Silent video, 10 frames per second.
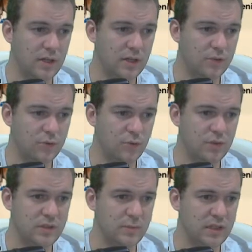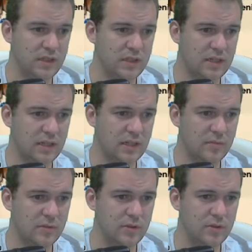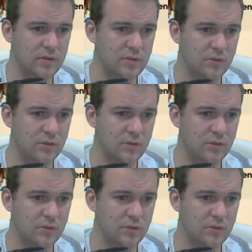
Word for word: Adieu au troisième méga crabe.